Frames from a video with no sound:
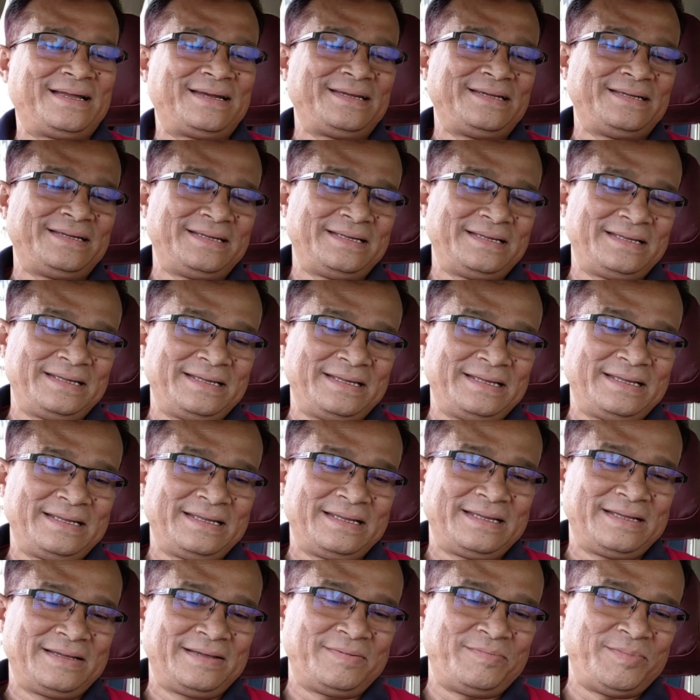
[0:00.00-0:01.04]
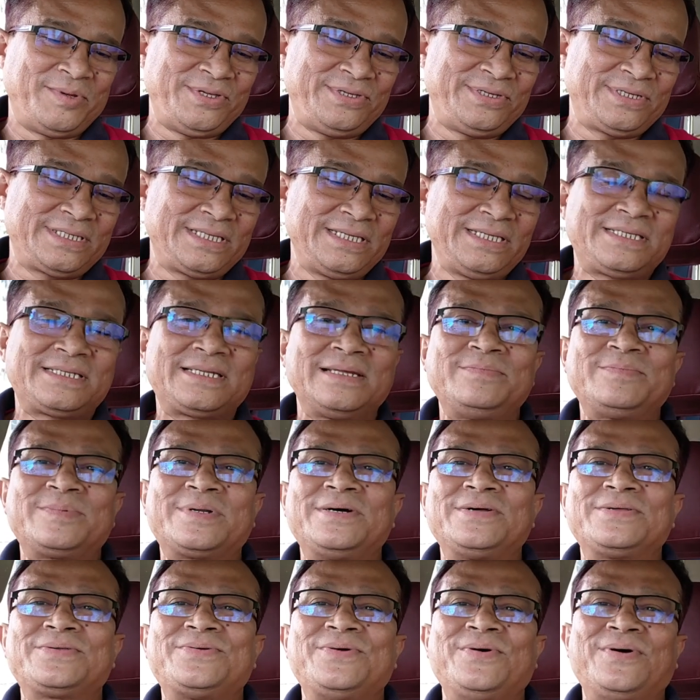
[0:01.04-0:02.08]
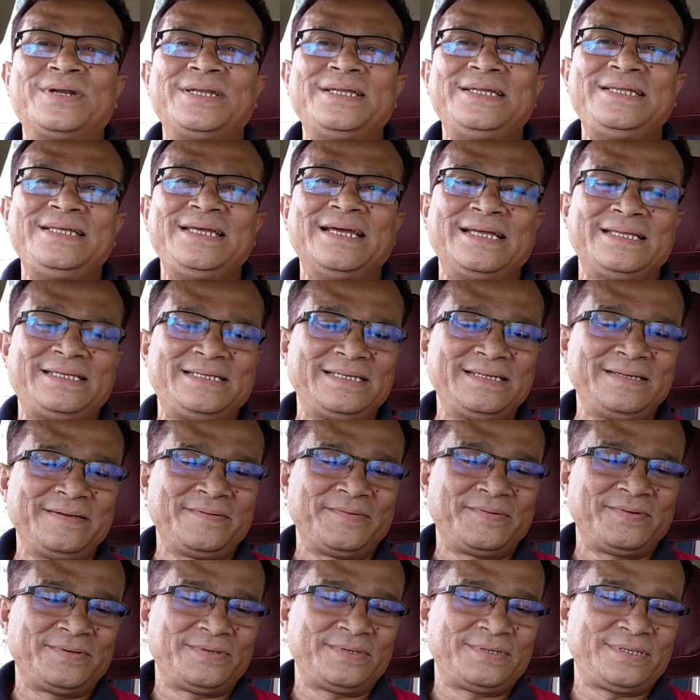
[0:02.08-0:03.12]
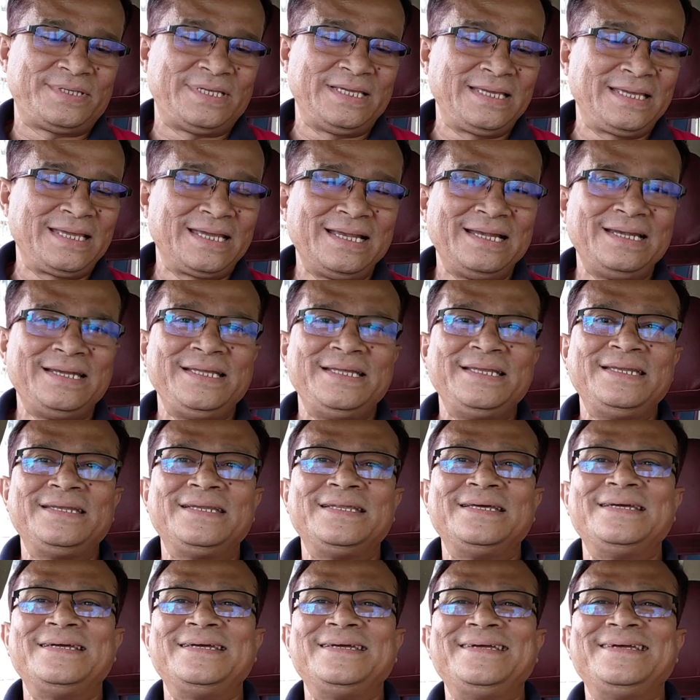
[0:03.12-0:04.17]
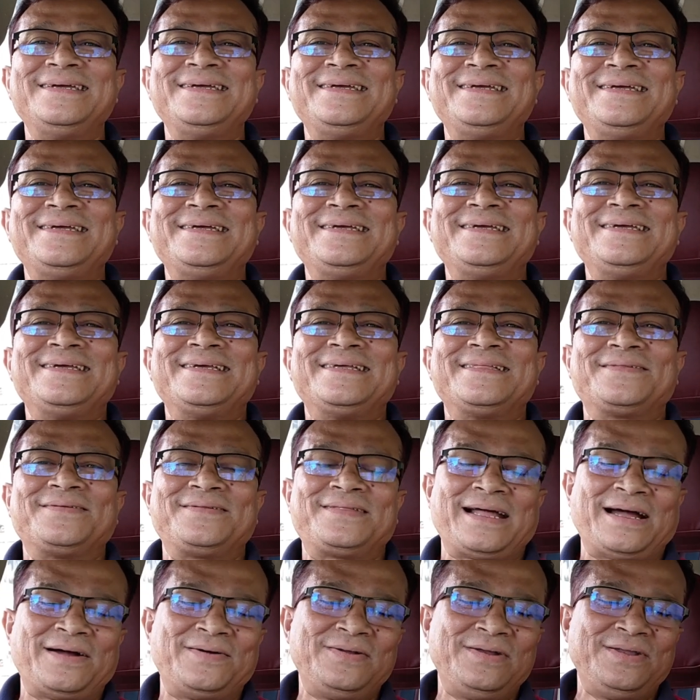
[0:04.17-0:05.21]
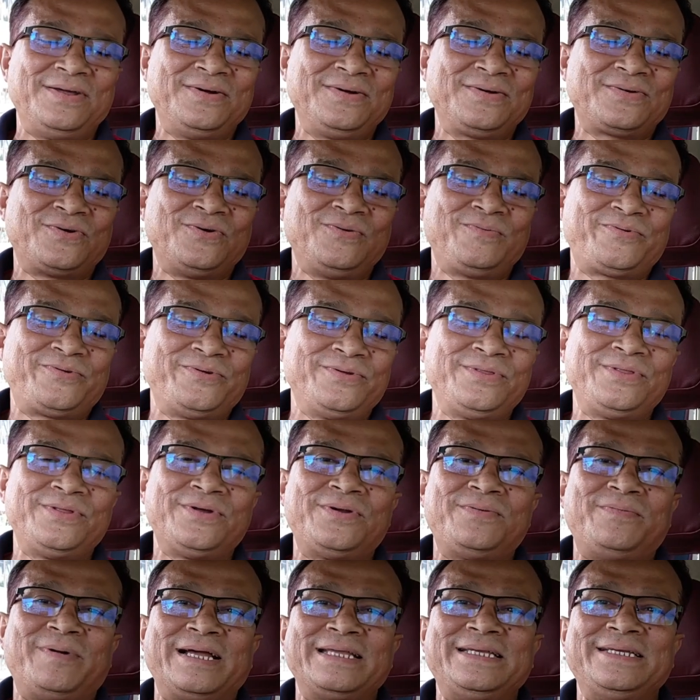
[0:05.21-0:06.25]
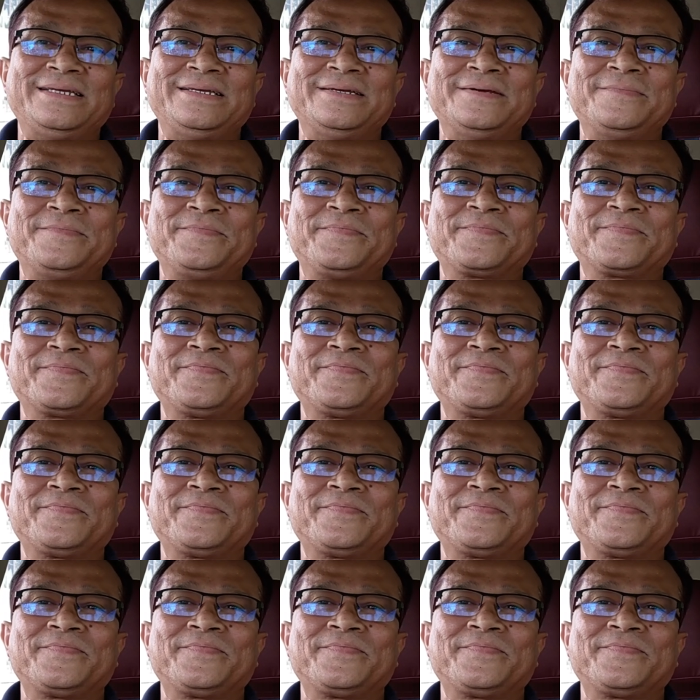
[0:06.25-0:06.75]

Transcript: আর মিউজিক সিস্টেমটাও সনিরই আছে সিঙ্গেল ডিল তাহলেও খুব সুন্দর বাজে